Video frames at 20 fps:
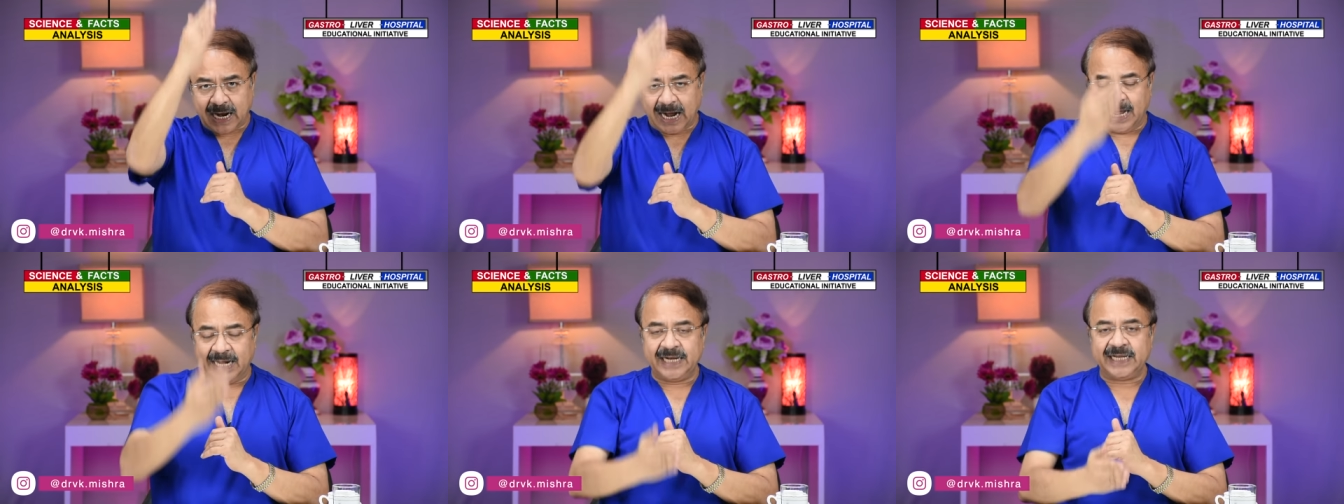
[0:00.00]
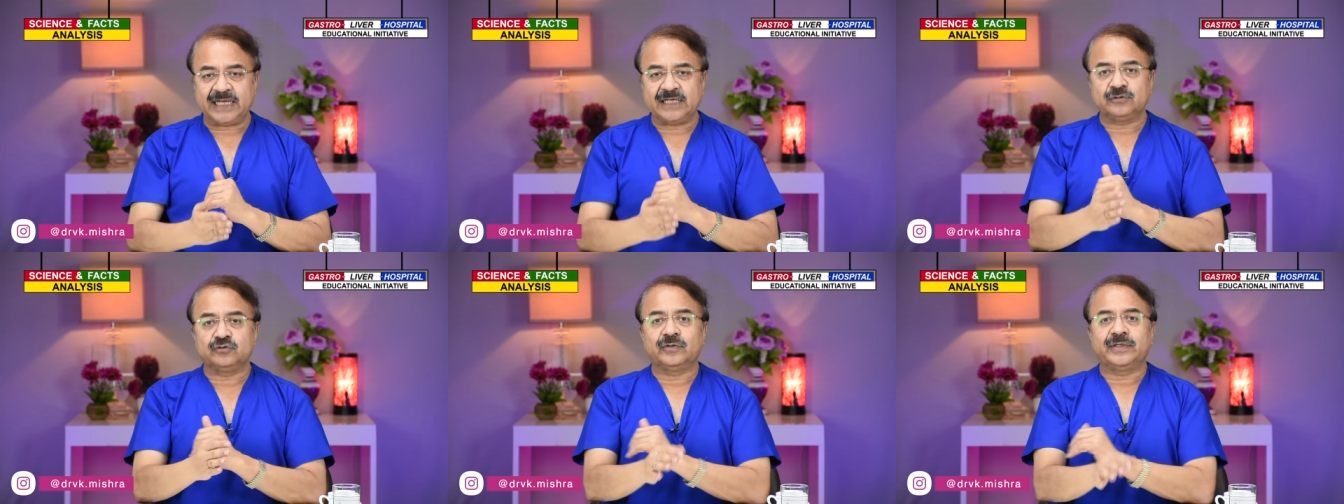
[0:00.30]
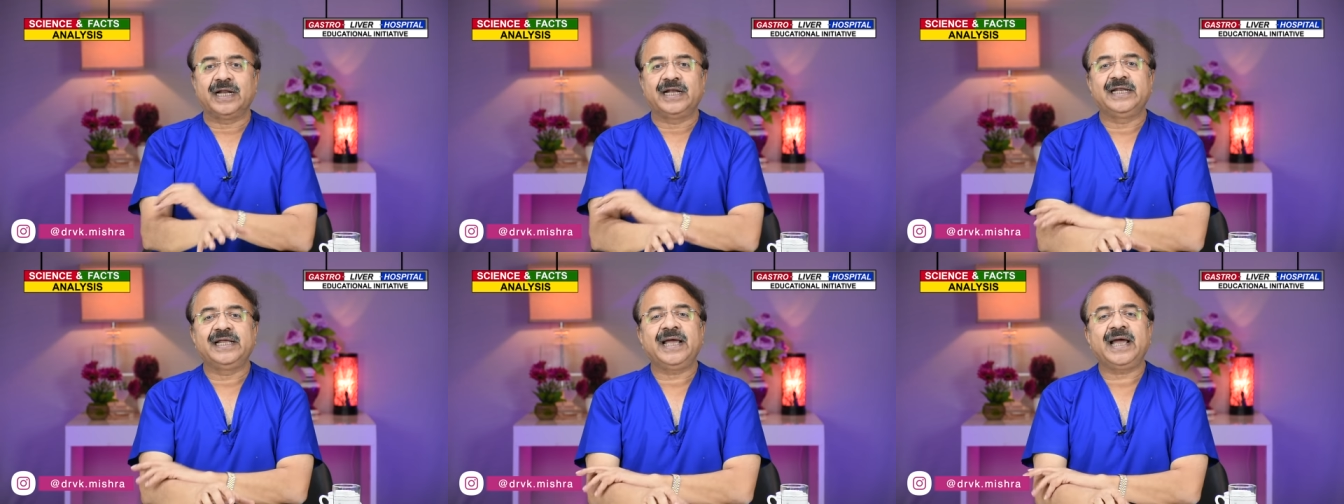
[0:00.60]
खाने की जो
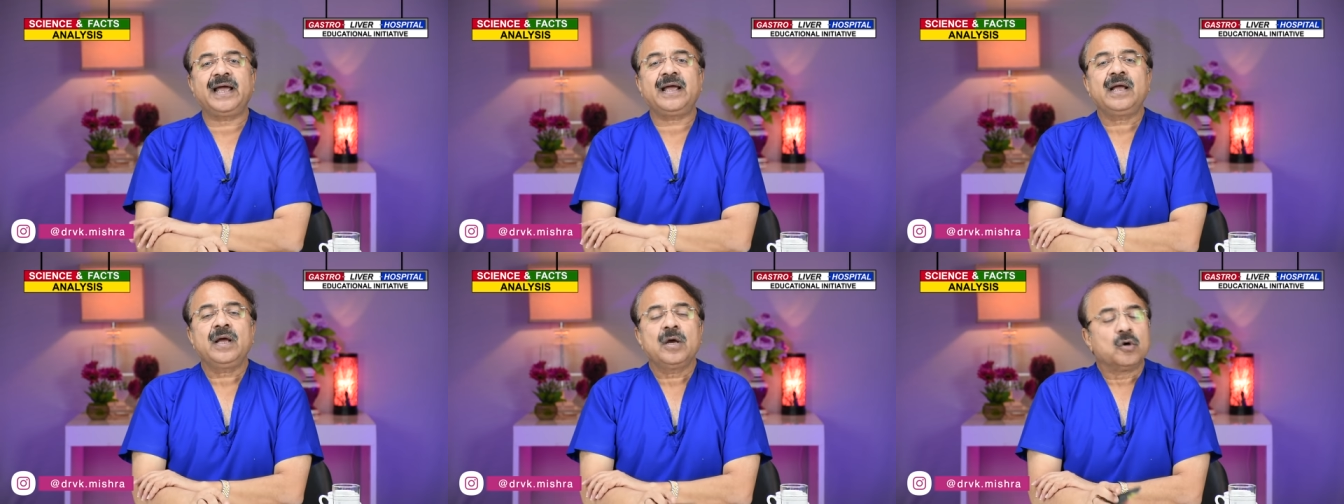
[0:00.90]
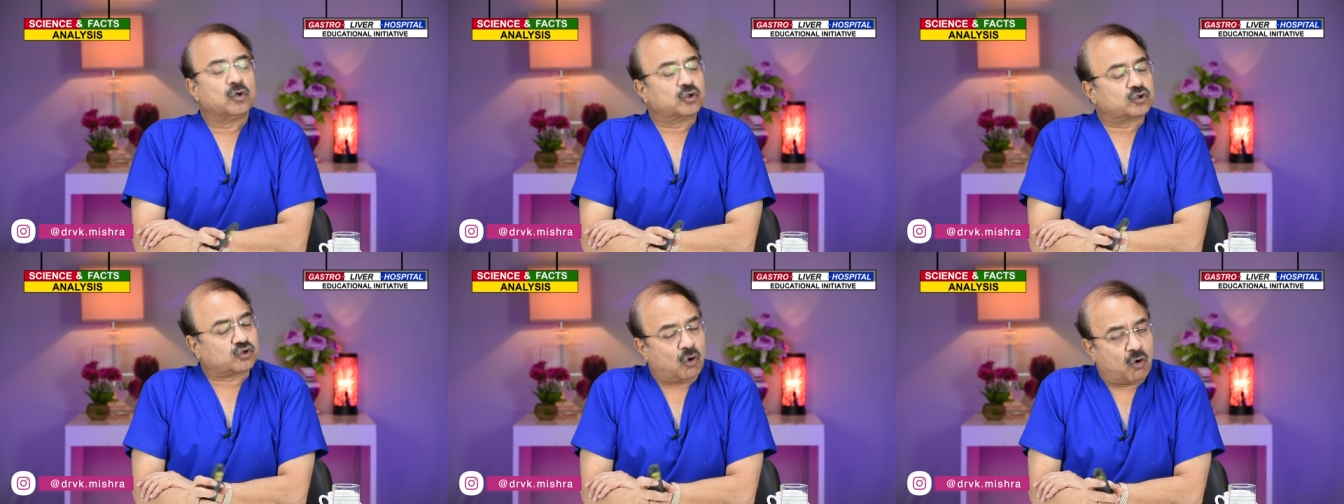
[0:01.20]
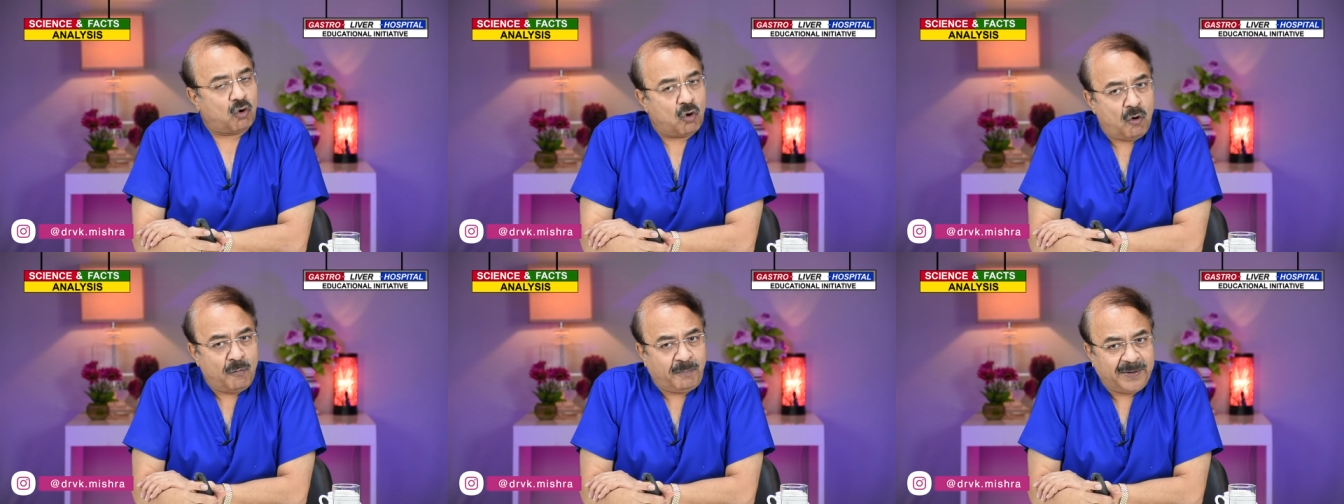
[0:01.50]
नली है उसको
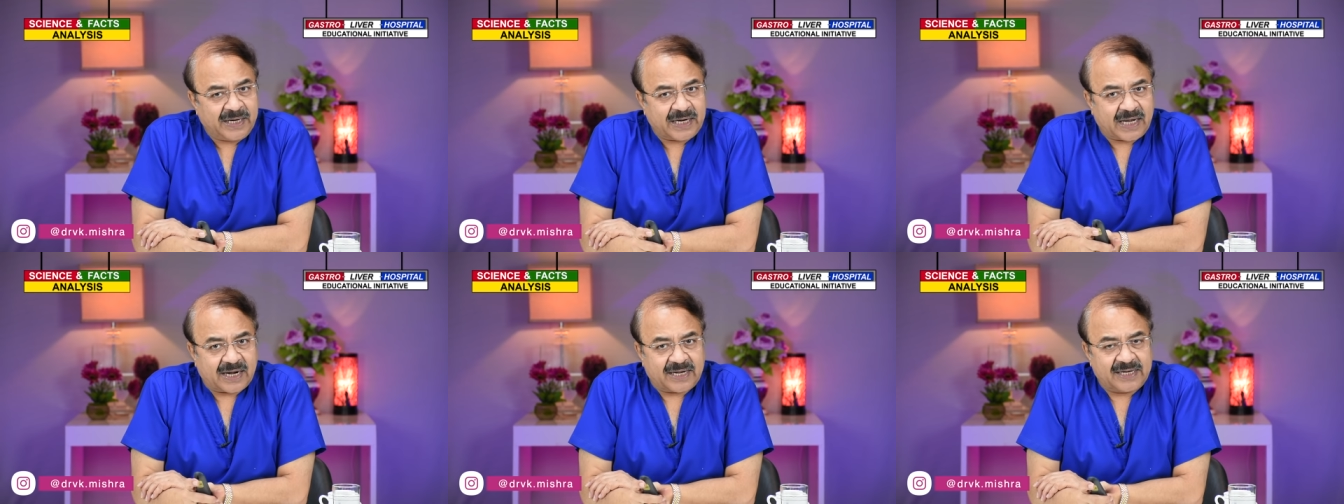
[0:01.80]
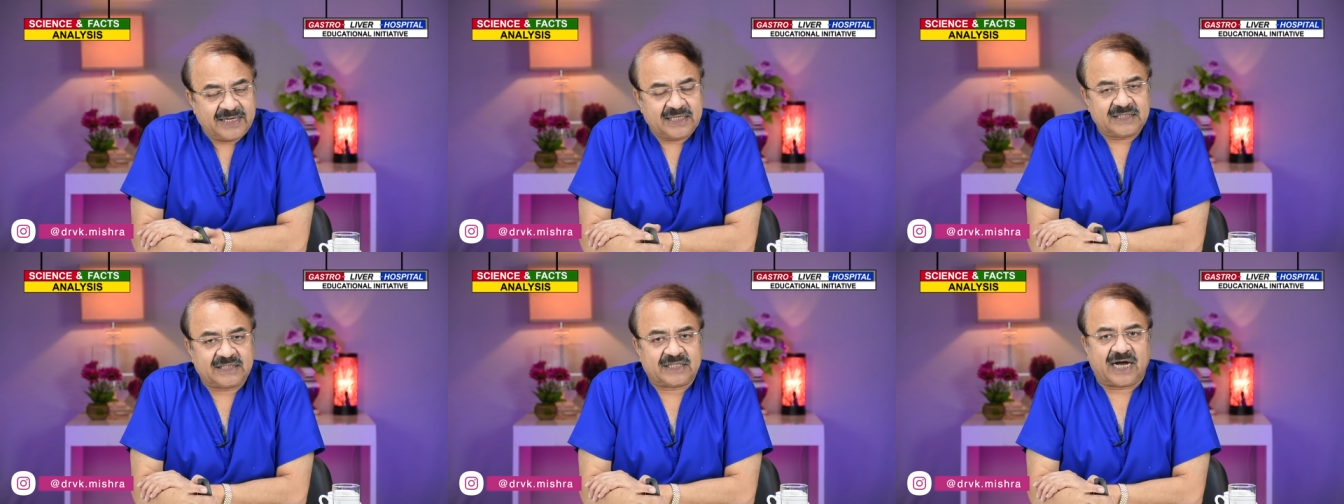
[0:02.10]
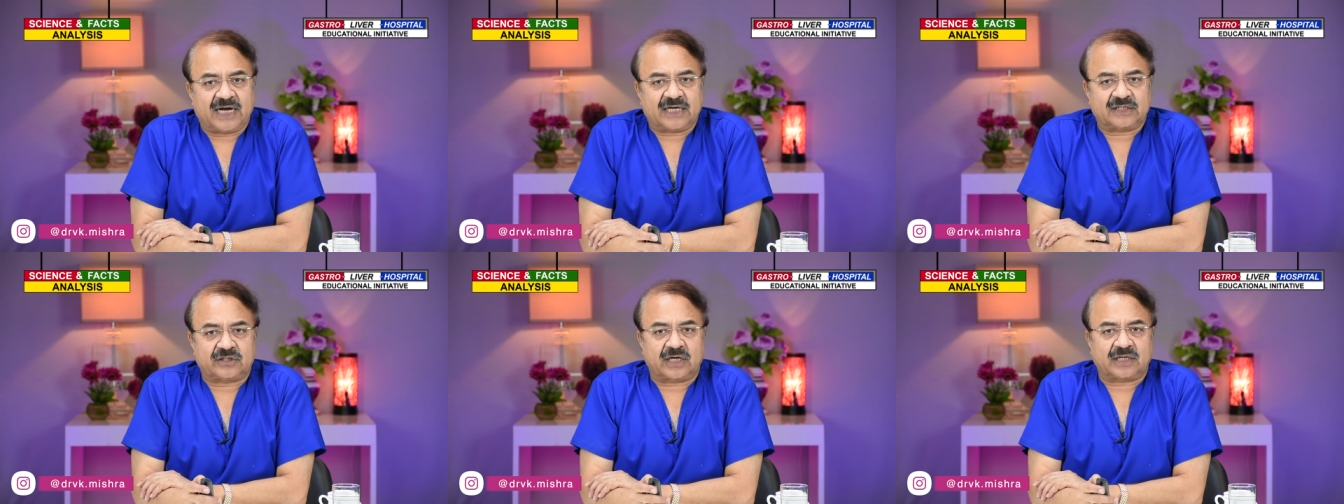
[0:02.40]
ओपन करने की
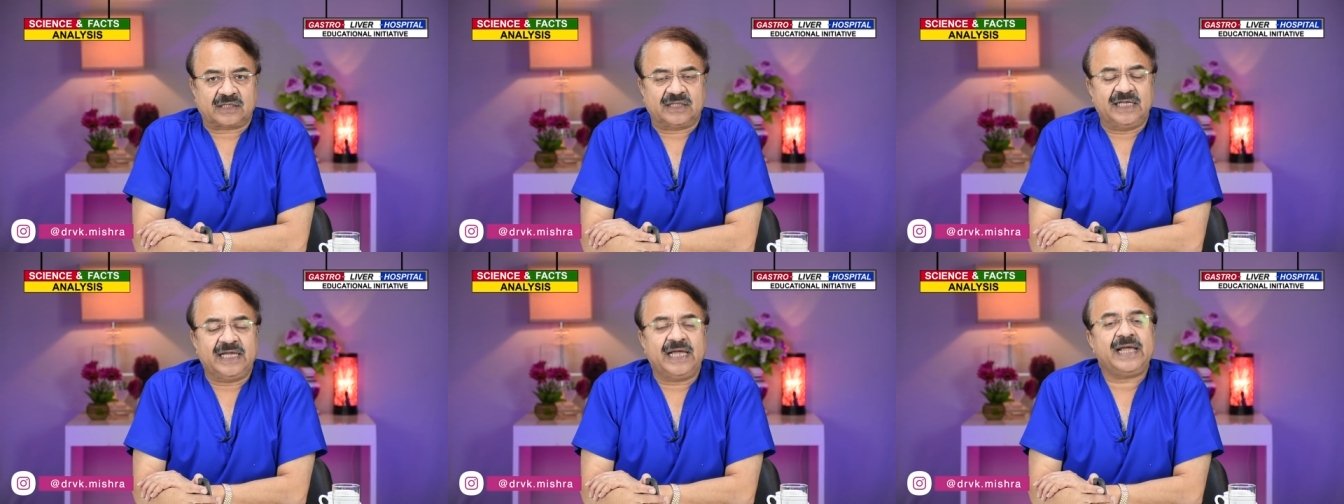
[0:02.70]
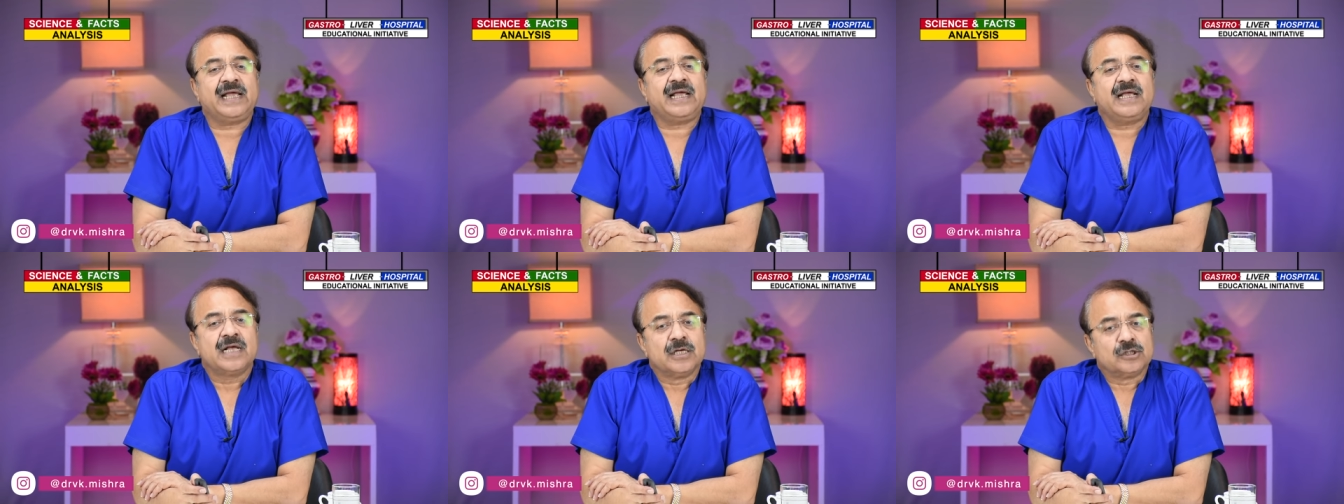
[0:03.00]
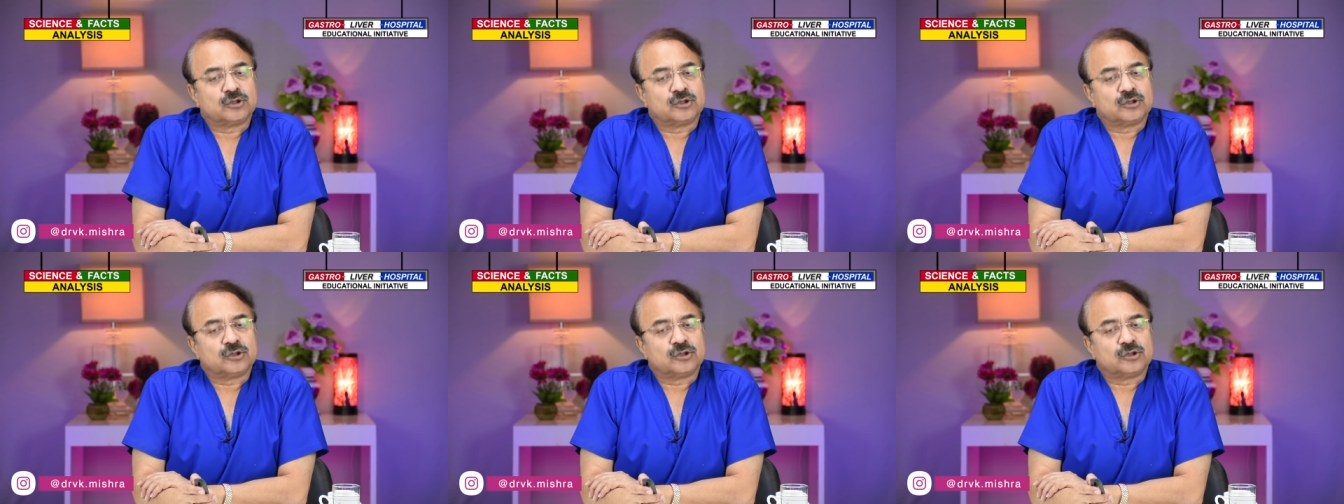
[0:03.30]
ताकत रखती हैं